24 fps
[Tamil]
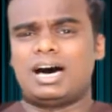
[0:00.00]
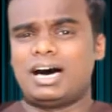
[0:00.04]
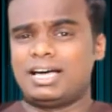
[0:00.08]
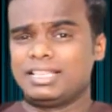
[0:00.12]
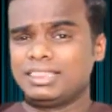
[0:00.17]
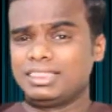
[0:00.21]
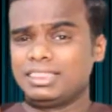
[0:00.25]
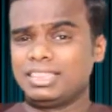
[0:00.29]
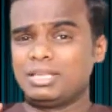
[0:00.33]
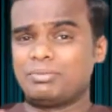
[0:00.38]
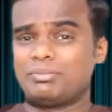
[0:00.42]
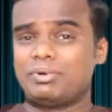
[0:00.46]

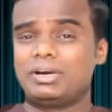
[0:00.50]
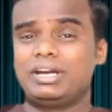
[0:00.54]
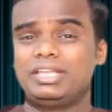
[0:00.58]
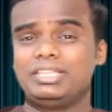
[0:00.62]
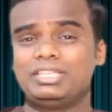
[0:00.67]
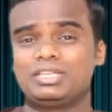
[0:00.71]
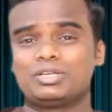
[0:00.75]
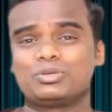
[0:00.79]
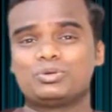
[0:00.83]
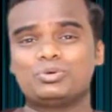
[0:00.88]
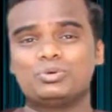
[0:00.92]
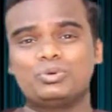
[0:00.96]
அந்த
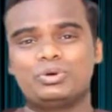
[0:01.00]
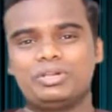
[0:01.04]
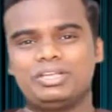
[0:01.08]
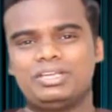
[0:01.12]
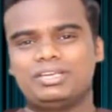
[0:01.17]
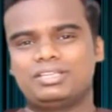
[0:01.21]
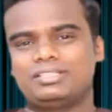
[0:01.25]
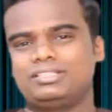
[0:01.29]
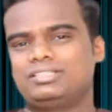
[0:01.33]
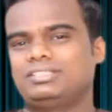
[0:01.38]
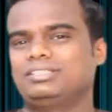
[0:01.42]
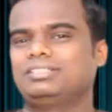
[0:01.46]
மனிதர்
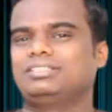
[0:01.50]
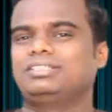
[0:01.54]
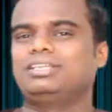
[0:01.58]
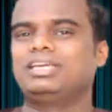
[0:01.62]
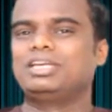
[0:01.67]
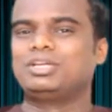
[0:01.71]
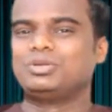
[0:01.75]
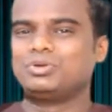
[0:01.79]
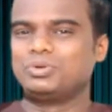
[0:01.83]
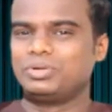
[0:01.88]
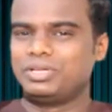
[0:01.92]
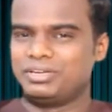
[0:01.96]
கூறியது
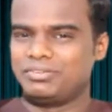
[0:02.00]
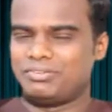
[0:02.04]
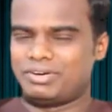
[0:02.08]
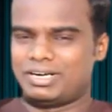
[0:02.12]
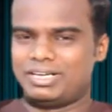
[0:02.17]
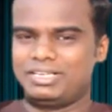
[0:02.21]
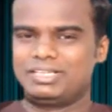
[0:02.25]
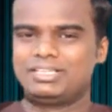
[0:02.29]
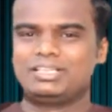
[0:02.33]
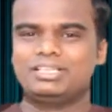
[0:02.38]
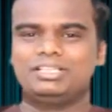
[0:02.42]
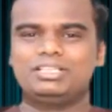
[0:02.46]
என்னுடைய
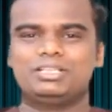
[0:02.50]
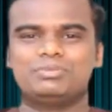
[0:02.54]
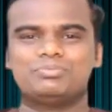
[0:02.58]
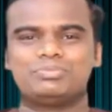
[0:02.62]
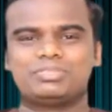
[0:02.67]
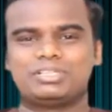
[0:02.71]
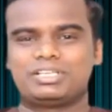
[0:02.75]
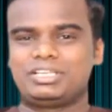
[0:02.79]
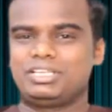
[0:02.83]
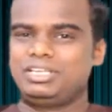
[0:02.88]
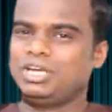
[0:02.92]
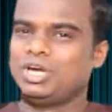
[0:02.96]

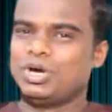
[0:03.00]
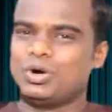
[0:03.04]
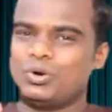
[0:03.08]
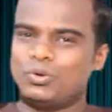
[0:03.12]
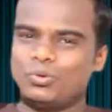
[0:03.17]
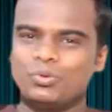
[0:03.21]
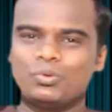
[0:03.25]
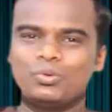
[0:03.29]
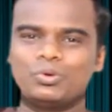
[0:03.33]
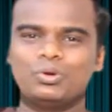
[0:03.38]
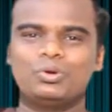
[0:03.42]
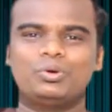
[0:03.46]
வாழ்க்கையிலும் சரி
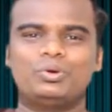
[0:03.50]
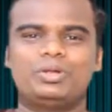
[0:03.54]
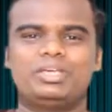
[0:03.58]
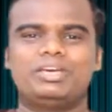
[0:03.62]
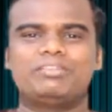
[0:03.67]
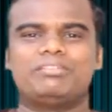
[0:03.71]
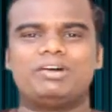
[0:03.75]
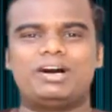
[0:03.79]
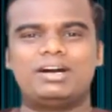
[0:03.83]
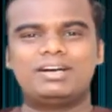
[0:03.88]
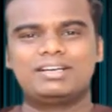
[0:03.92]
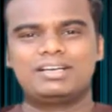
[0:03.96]

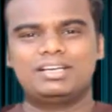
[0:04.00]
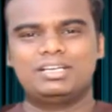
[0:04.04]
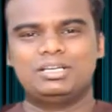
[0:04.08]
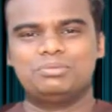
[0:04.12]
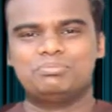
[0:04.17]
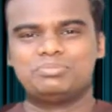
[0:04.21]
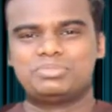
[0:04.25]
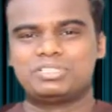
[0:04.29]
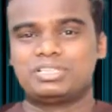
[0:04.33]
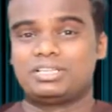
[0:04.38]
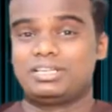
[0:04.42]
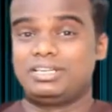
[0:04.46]
உங்களுடைய
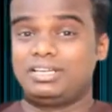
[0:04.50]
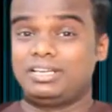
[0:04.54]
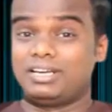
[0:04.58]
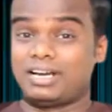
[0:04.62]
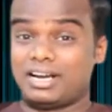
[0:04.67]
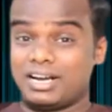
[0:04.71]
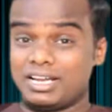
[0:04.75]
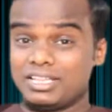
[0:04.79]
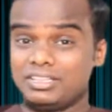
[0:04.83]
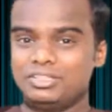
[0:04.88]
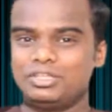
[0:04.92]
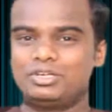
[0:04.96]
வாழ்க்கையிலும் சரி
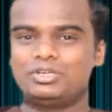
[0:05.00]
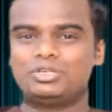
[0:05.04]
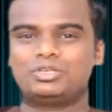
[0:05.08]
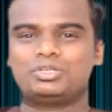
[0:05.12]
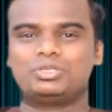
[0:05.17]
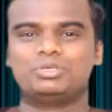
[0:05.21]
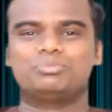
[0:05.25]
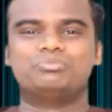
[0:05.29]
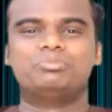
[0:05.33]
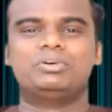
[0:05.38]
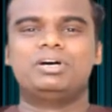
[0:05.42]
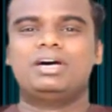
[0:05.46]

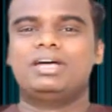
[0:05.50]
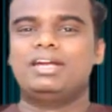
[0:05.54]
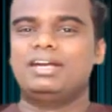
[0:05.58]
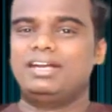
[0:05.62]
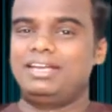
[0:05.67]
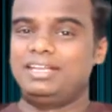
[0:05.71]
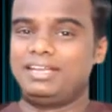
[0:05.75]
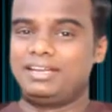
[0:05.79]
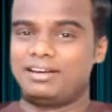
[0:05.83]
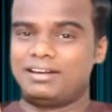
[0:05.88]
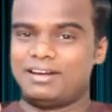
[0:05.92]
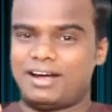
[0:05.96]
நடந்திருக்கும்
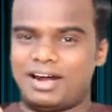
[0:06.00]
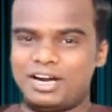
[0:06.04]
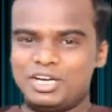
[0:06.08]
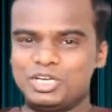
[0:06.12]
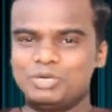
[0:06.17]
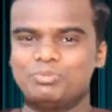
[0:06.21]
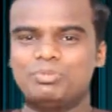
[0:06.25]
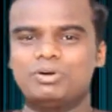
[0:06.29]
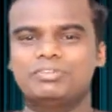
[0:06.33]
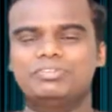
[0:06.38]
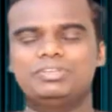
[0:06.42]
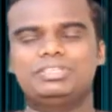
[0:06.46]
நீங்கள்
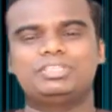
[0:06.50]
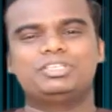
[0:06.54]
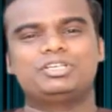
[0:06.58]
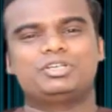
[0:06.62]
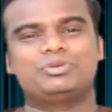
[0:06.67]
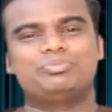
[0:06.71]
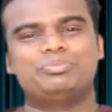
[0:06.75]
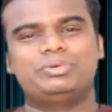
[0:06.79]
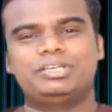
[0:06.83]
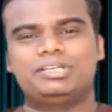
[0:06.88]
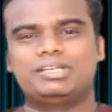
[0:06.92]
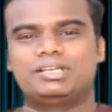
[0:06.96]

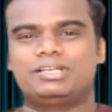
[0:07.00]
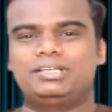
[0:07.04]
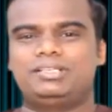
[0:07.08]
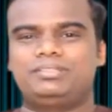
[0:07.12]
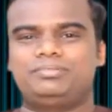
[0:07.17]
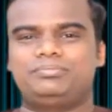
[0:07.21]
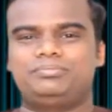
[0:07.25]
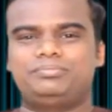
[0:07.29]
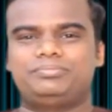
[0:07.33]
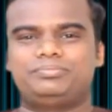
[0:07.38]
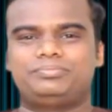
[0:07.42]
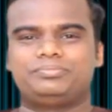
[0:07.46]
அனுபவித்திருப்பீர்கள்
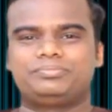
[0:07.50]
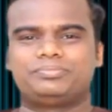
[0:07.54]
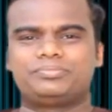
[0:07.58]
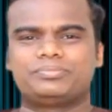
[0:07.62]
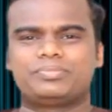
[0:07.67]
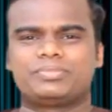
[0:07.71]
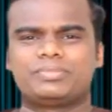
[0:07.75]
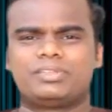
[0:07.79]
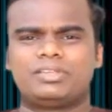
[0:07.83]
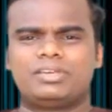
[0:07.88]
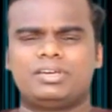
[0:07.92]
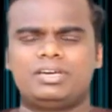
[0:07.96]

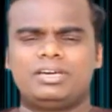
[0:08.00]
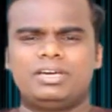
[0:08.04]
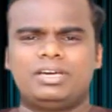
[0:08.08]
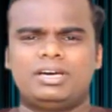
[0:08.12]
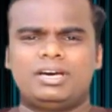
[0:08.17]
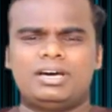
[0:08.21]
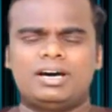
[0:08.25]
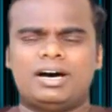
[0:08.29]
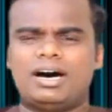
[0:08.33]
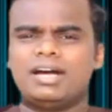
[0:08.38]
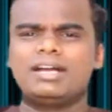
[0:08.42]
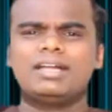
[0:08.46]

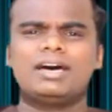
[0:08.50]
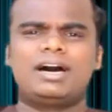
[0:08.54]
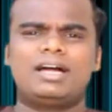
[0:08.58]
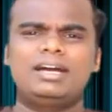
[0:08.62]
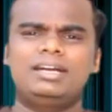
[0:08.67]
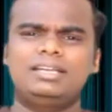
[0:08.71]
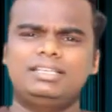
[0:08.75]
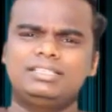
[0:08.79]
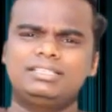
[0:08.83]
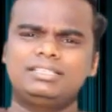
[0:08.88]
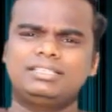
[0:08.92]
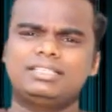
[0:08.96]

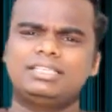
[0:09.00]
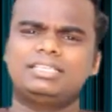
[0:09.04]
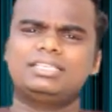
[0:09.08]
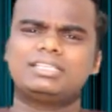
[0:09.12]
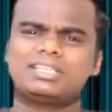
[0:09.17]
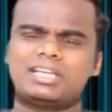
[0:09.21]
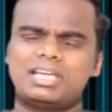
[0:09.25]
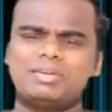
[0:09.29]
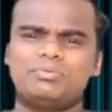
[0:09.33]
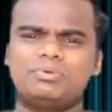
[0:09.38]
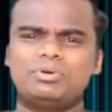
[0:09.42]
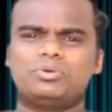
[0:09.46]
ஆனால் இந்த
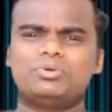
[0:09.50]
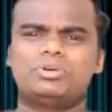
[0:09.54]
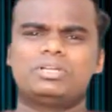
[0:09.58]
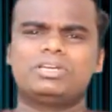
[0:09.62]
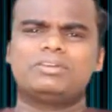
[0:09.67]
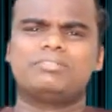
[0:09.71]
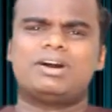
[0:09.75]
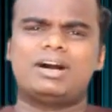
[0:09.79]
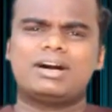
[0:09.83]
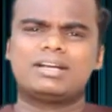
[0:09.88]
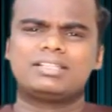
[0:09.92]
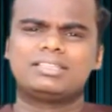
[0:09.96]

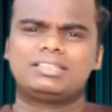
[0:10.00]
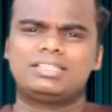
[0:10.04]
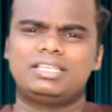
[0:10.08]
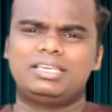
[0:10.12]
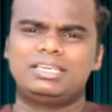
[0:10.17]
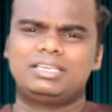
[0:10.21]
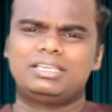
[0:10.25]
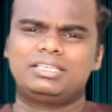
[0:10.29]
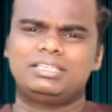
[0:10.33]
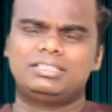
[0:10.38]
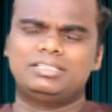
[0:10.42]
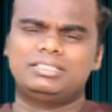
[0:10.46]
இறைவனுடைய
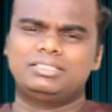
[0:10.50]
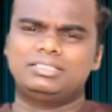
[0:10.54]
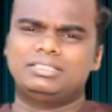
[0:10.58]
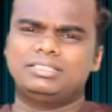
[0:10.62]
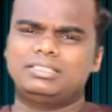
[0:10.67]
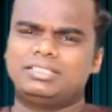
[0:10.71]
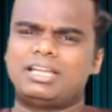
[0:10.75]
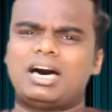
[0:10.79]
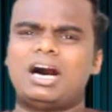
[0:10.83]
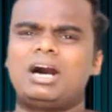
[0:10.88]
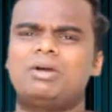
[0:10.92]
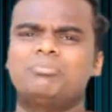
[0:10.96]
வார்த்தைக்கு
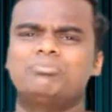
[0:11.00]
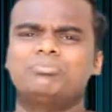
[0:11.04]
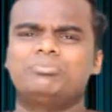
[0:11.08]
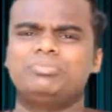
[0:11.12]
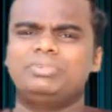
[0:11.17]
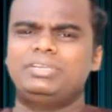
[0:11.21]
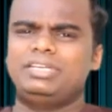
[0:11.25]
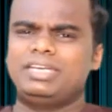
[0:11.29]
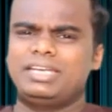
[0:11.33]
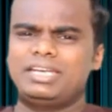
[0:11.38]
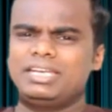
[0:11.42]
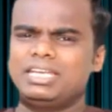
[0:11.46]
நாம்
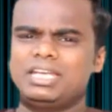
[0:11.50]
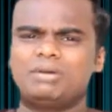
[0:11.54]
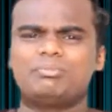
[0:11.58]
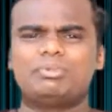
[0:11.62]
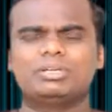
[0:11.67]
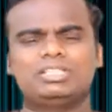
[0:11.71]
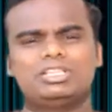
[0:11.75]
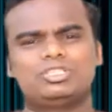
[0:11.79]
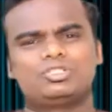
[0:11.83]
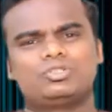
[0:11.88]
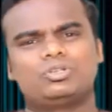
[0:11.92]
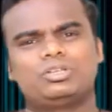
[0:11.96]
என்ன
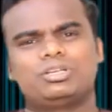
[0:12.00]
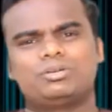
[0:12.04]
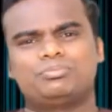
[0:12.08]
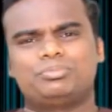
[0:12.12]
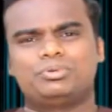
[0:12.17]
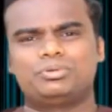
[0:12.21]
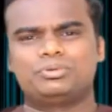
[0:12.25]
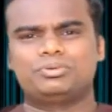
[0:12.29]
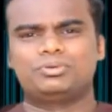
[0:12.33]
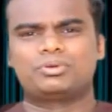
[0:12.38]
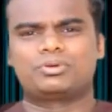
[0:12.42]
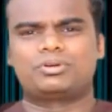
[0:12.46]
பதில் சொல்ல
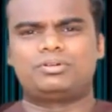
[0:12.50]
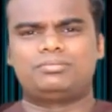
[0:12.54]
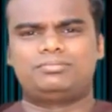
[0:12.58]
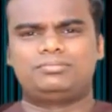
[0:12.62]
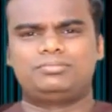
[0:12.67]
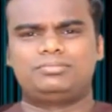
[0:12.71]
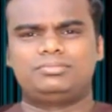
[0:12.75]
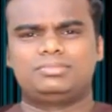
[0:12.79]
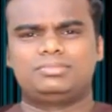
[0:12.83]
போகிறோம்